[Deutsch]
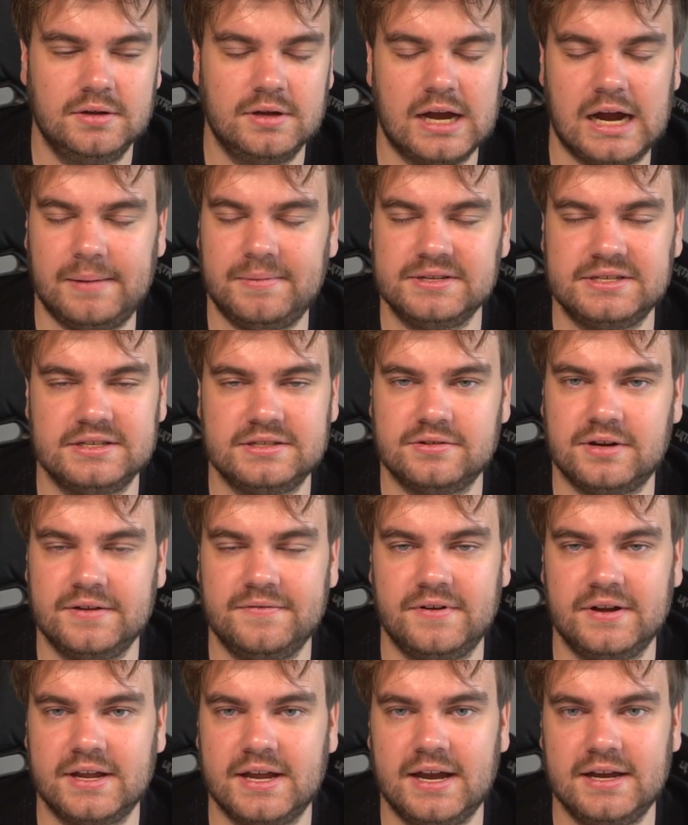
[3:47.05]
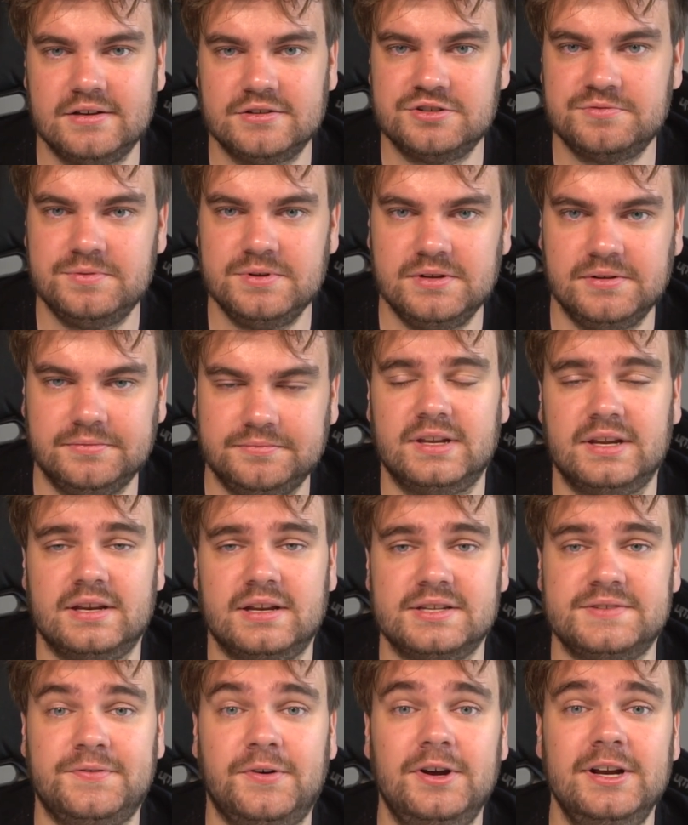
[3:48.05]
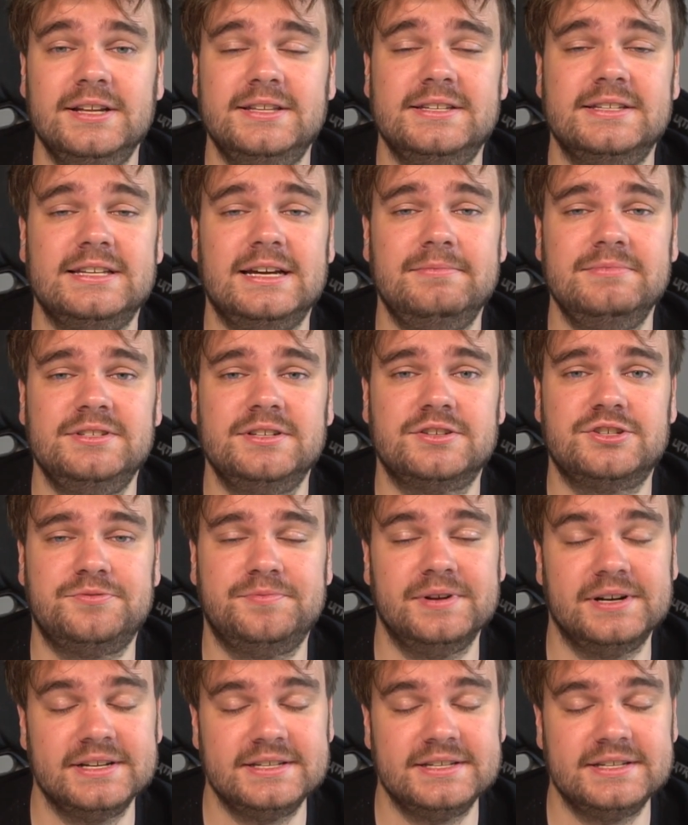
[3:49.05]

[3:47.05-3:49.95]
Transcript: Aber es ist auch einfach ein geiles Spiel. Das vorletzte Samstagsspiel